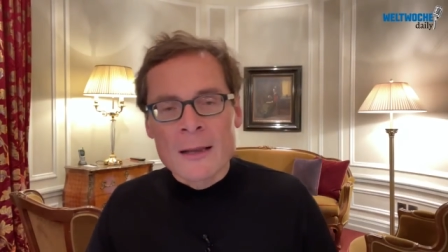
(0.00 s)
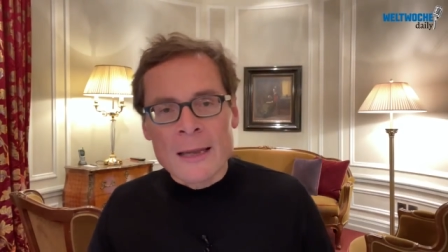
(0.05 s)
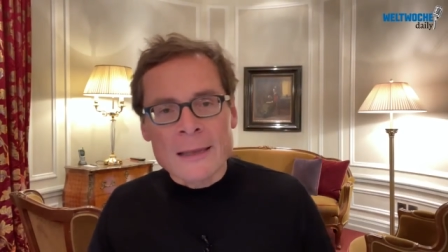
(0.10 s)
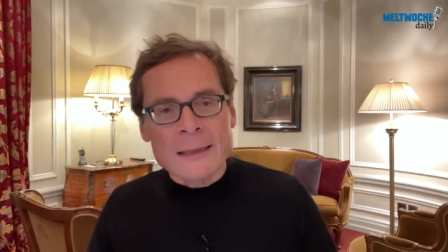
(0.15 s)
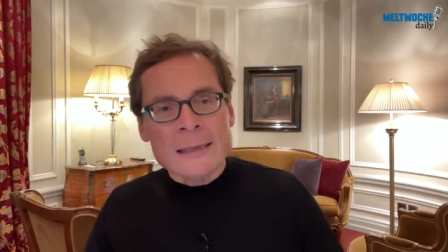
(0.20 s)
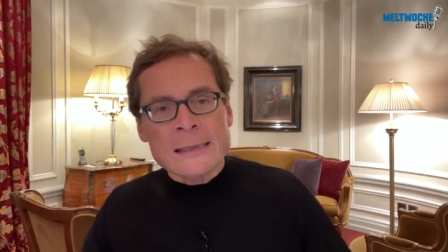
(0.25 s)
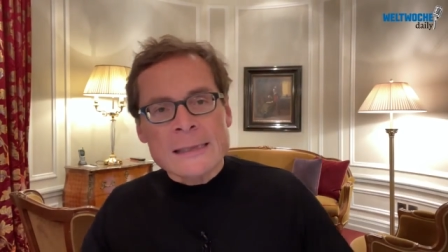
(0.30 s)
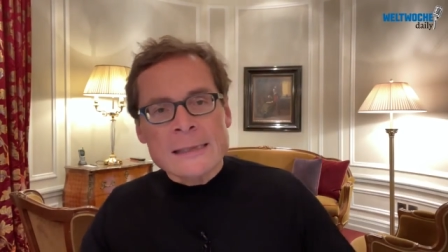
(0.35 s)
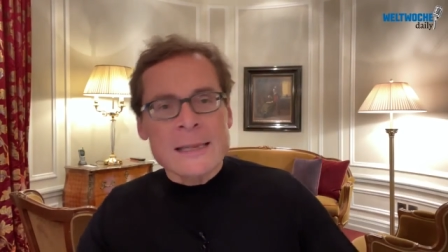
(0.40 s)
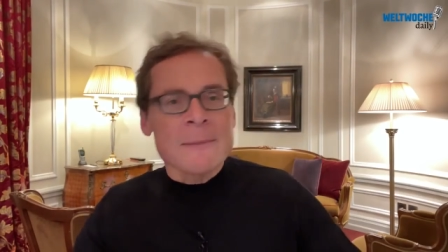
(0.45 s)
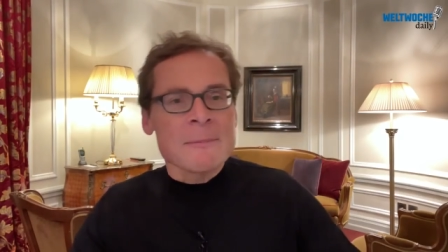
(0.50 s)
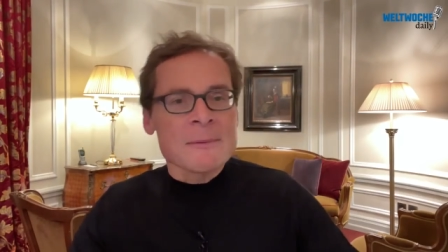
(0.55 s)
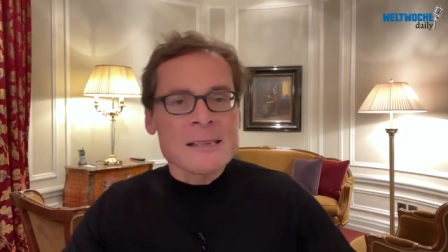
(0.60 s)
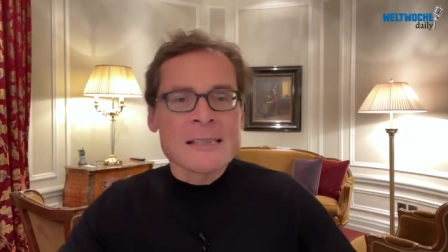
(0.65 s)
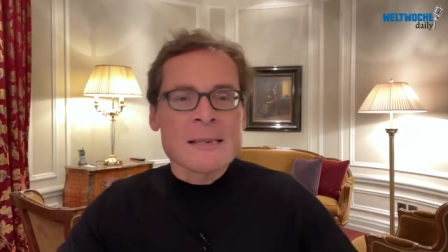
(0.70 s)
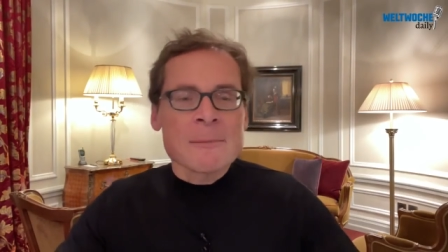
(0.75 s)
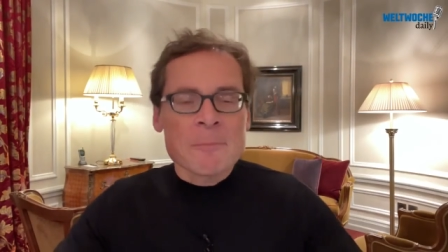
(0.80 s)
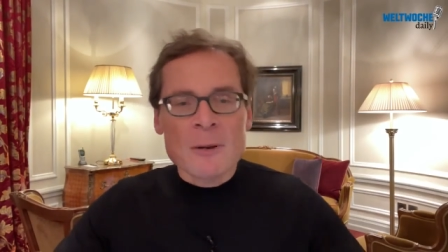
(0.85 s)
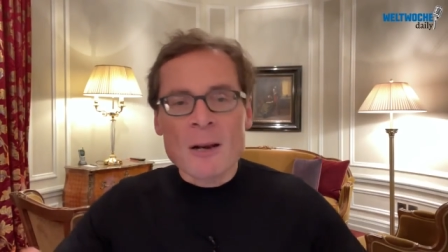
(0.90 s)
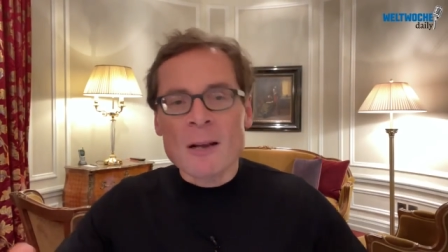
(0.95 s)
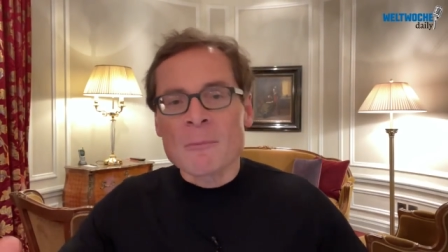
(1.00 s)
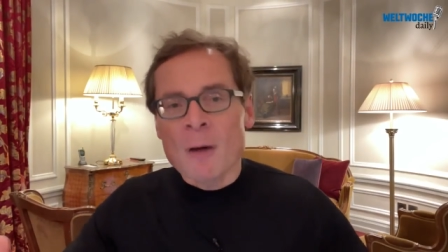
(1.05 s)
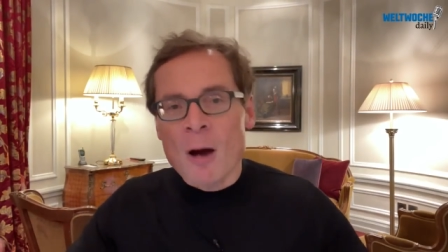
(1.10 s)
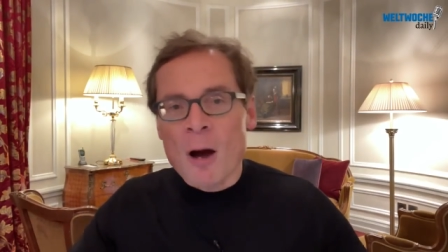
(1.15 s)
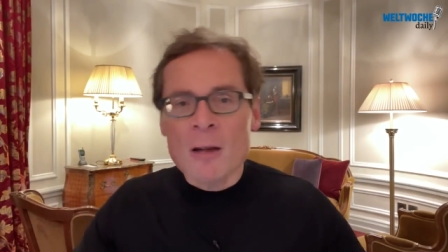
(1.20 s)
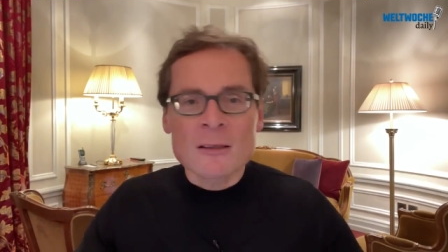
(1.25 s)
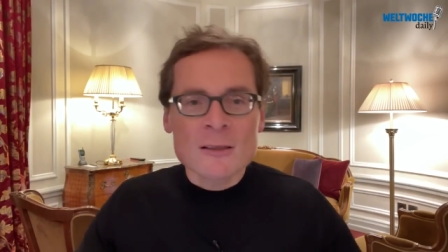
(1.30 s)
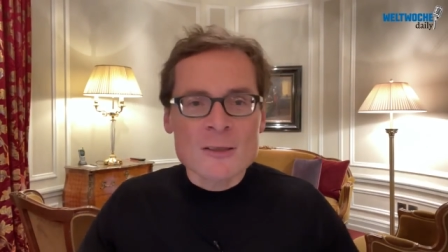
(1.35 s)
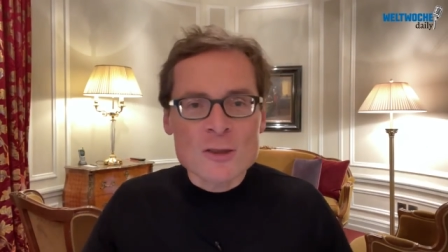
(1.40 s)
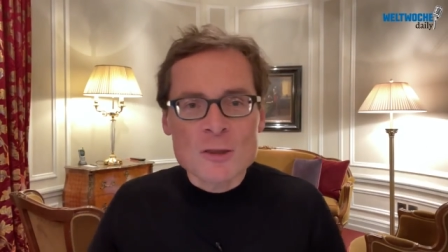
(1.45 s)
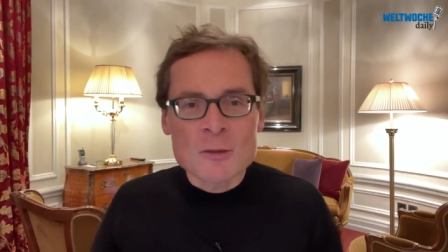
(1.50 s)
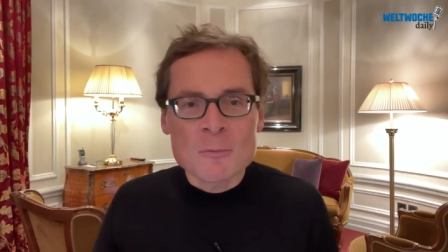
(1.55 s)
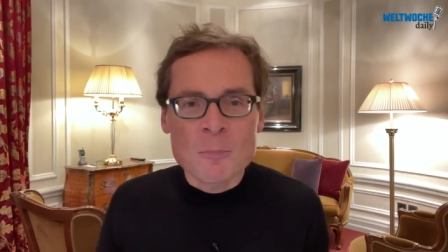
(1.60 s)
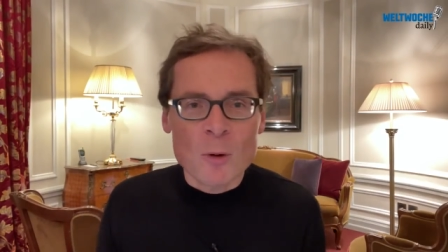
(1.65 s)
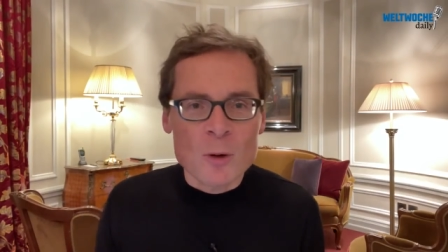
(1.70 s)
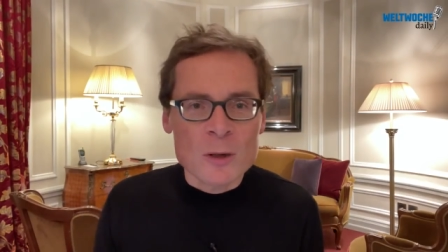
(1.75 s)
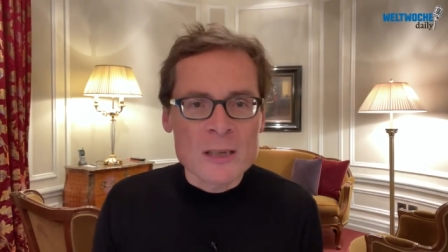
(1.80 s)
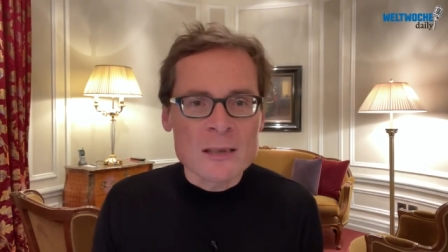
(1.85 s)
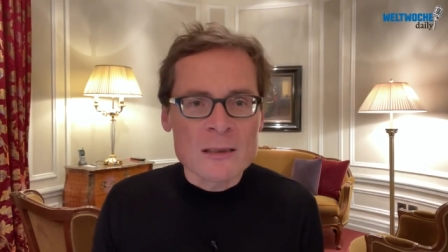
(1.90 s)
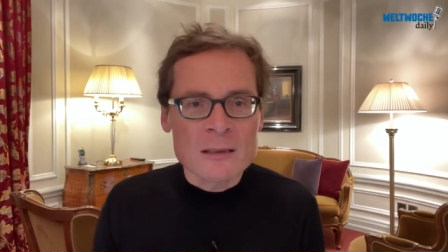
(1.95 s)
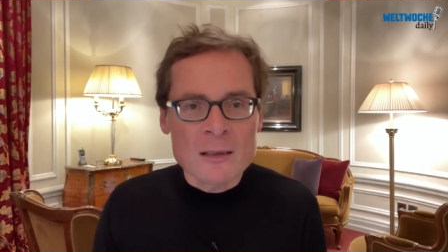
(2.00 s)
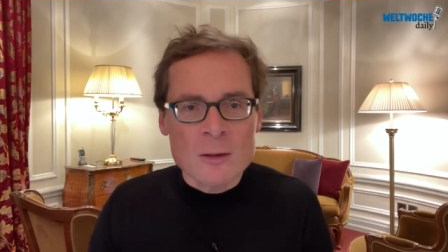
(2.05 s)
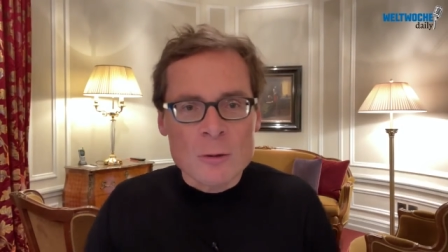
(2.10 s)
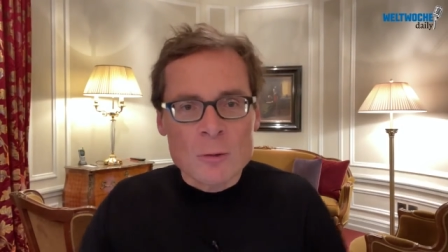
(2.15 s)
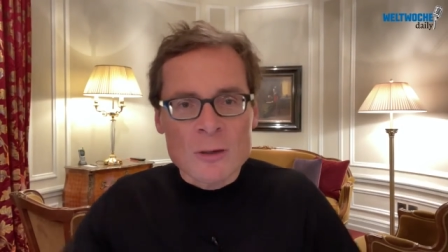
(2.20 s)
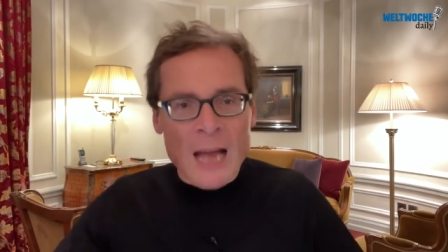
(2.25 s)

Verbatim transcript: ja, das sind eben diese pragmatischen Politiker